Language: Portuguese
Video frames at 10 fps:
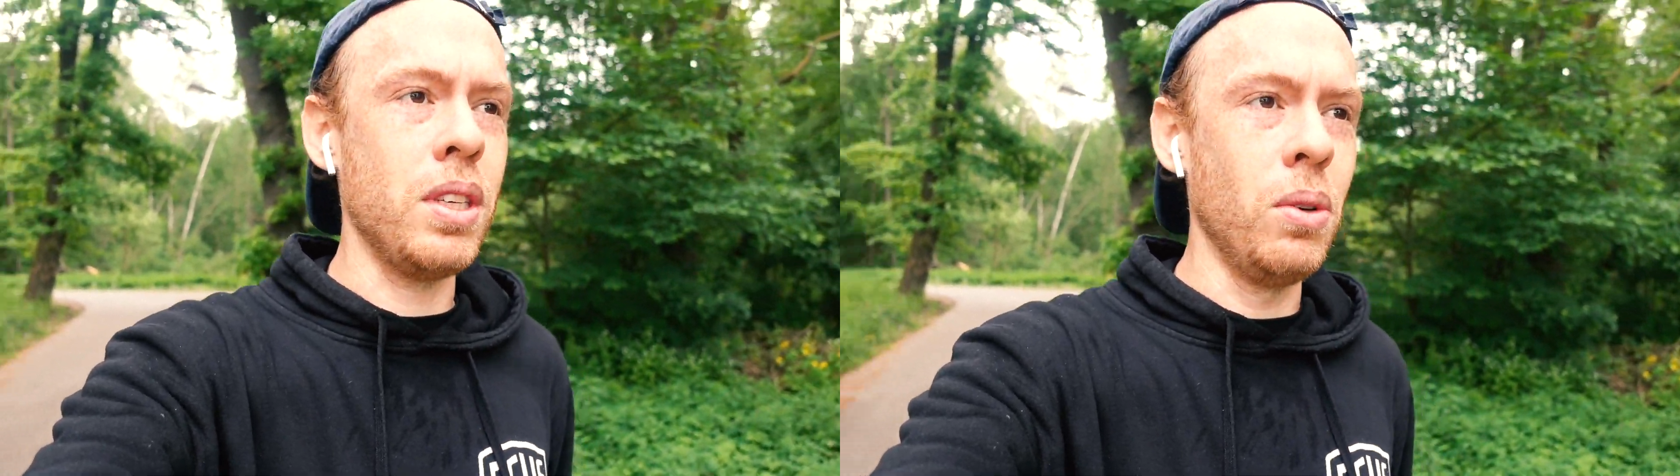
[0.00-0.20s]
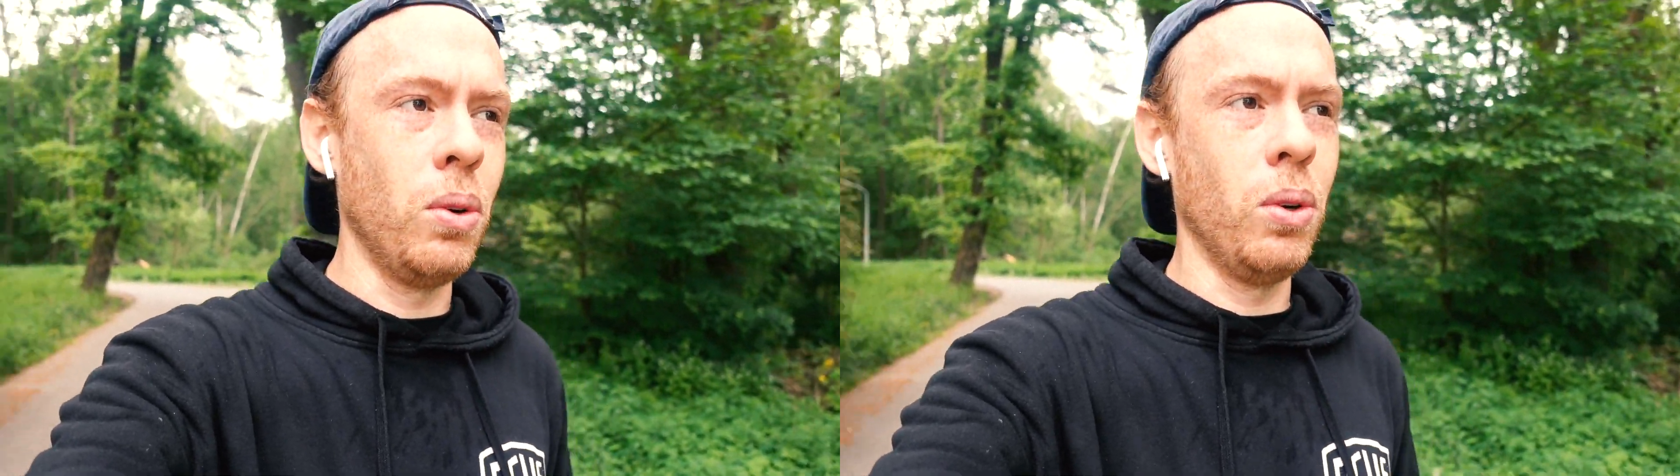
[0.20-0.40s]

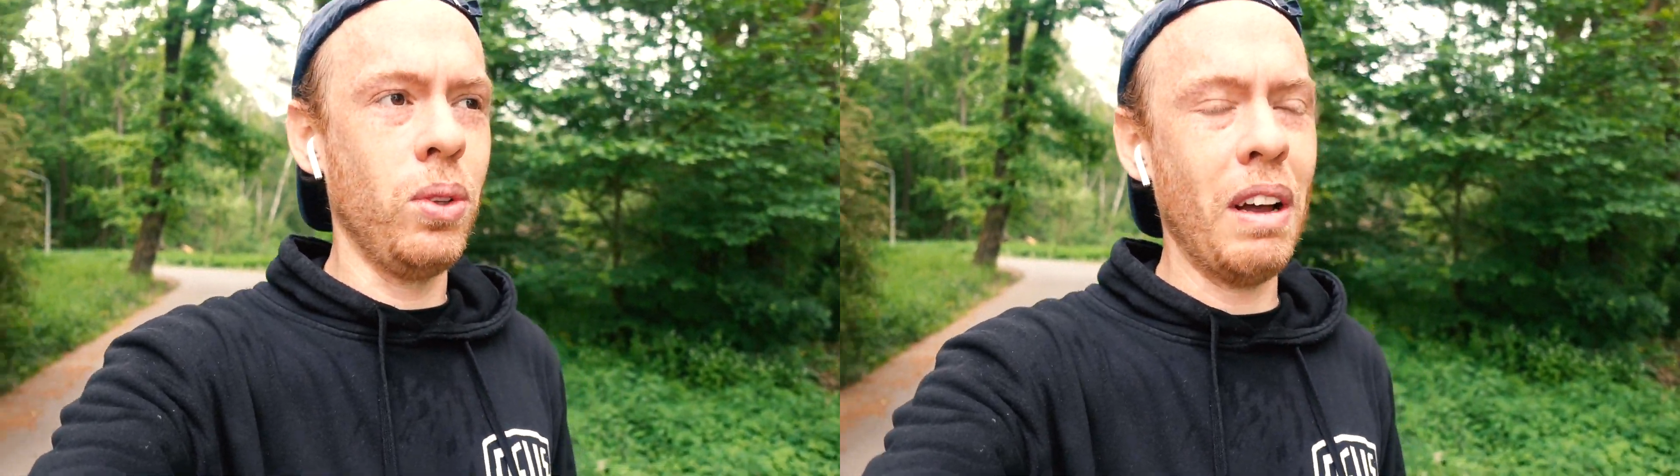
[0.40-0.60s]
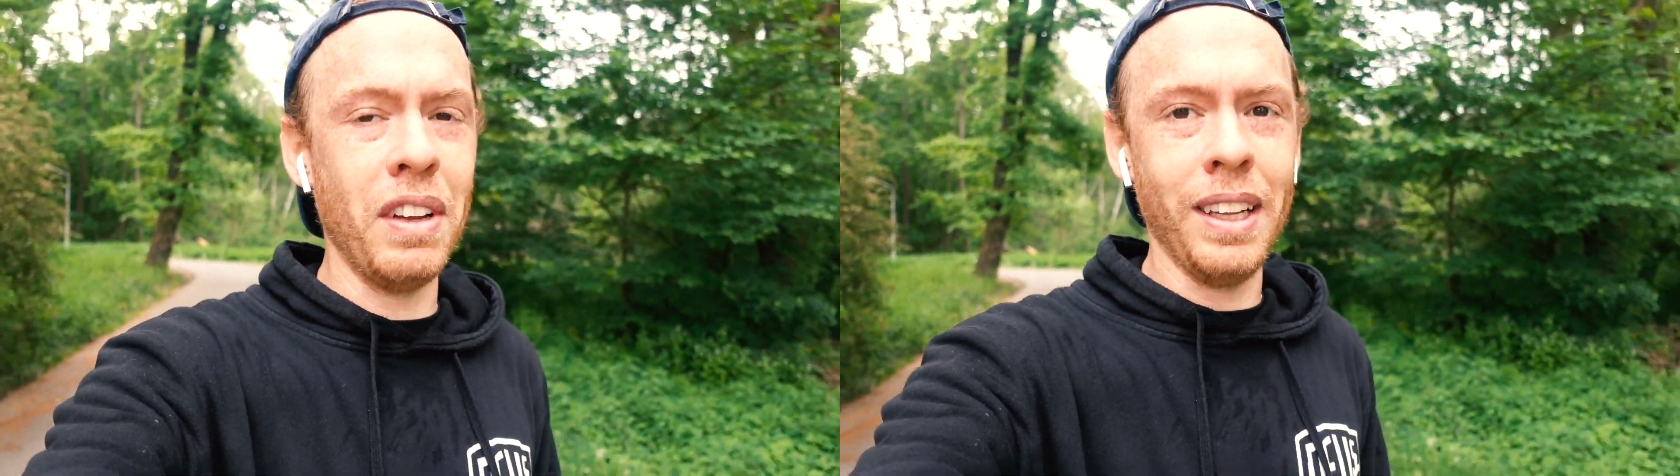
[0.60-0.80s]
e tu
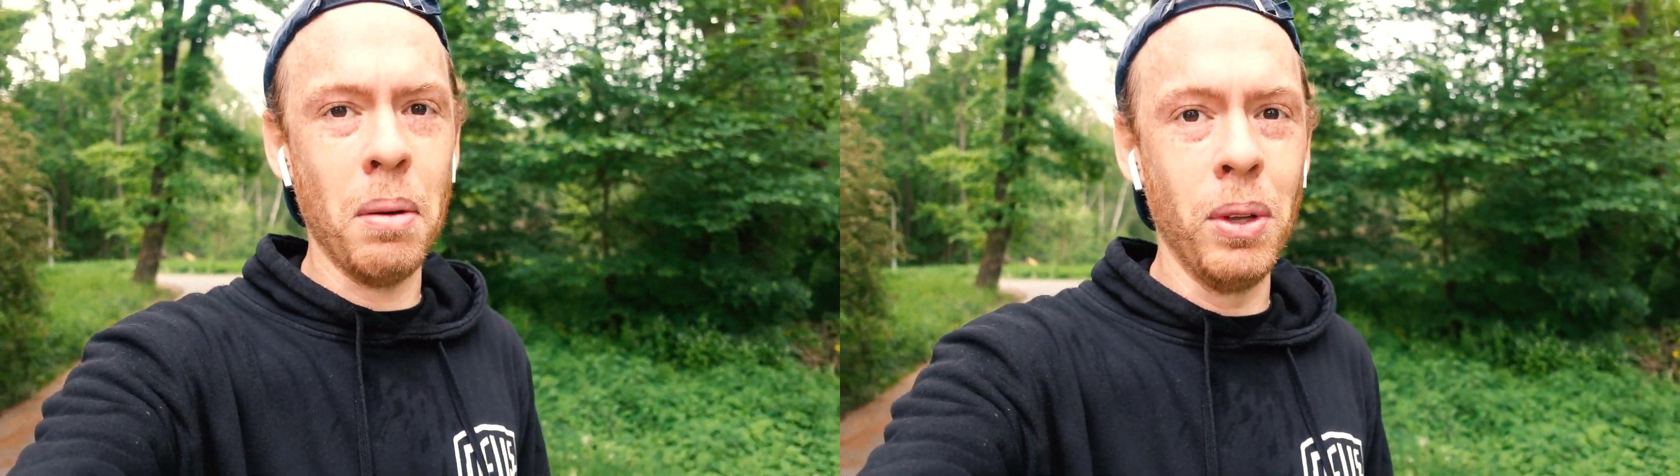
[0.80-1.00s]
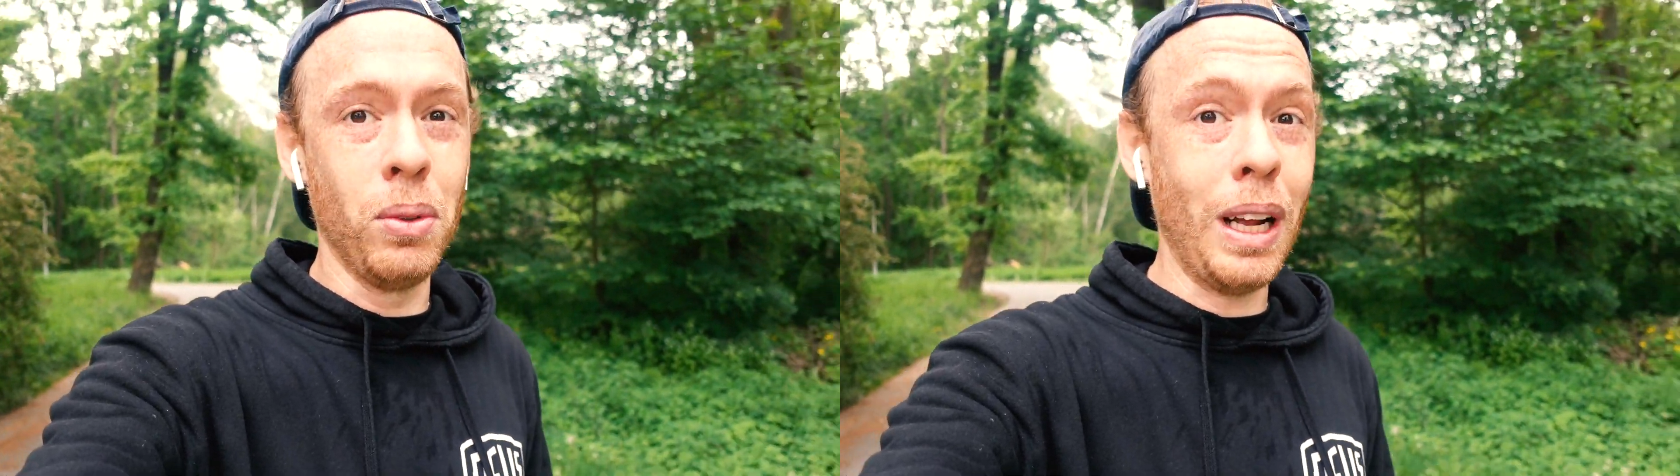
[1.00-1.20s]
tá vendendo a
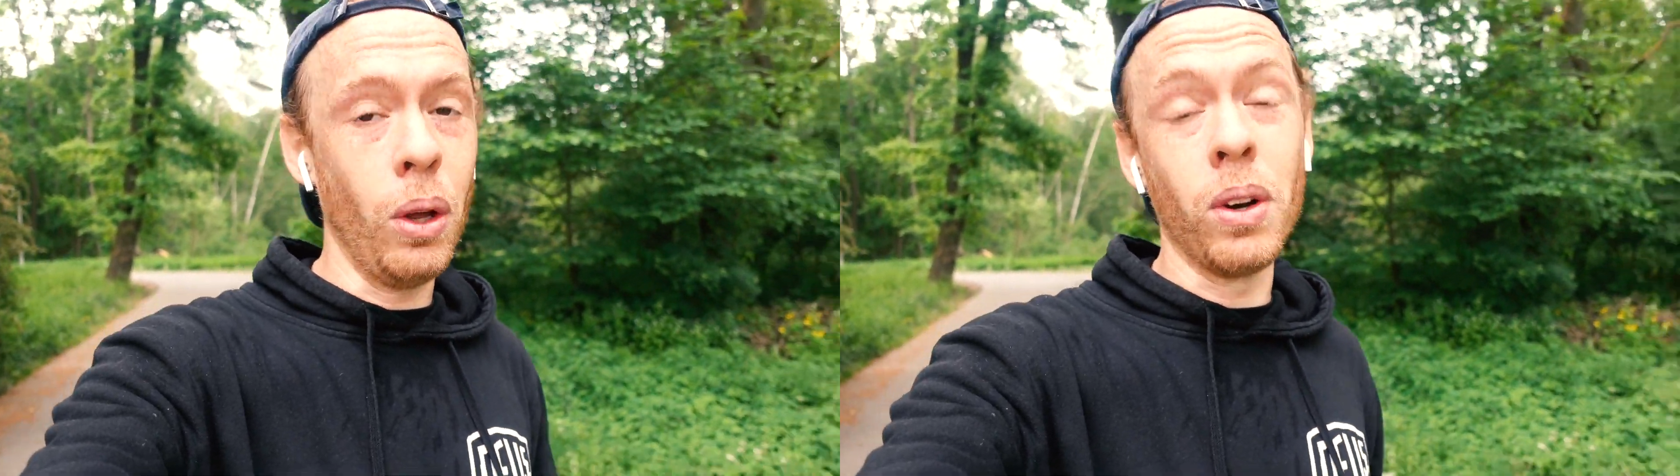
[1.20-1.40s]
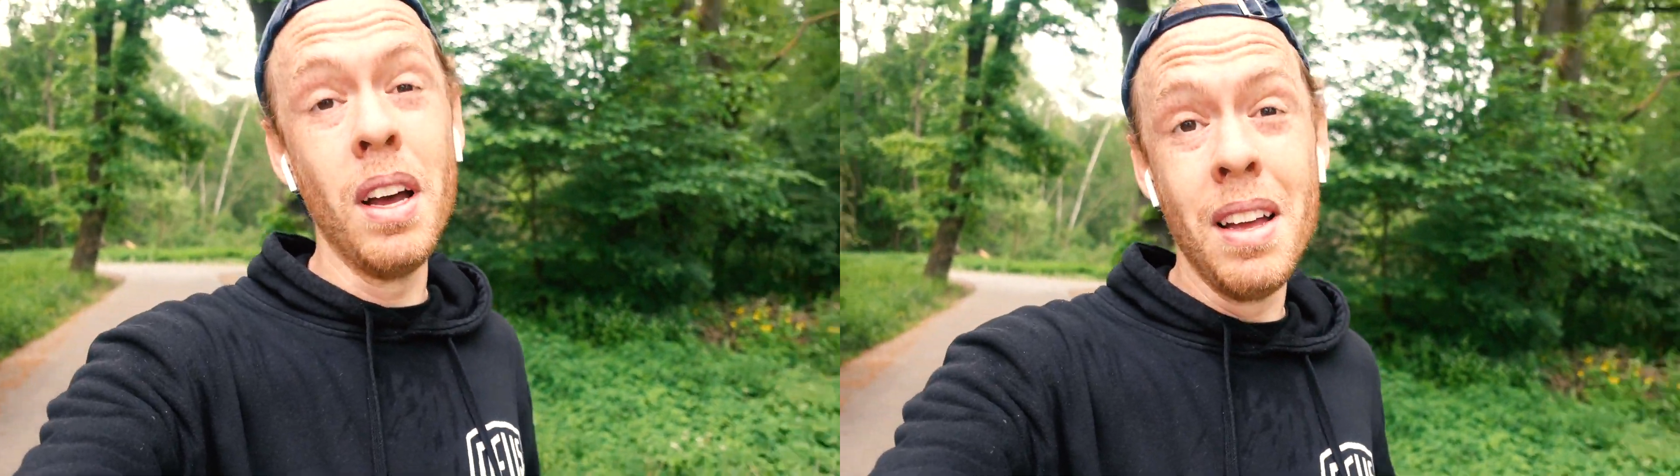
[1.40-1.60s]
mil, tu tá
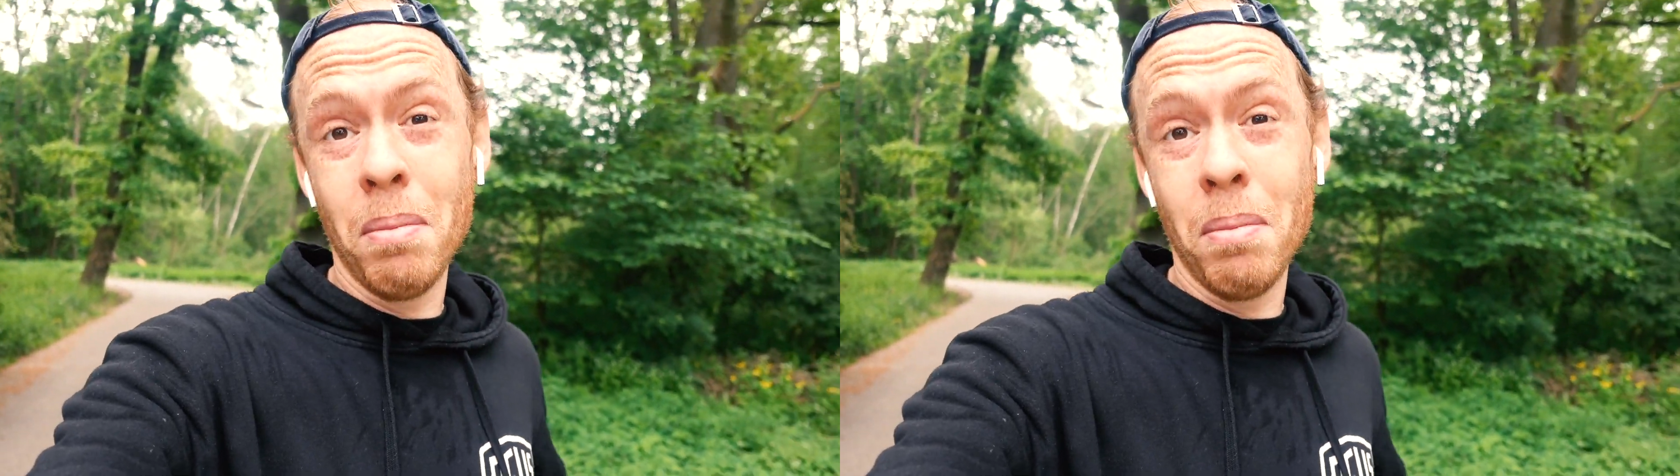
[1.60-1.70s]
louco?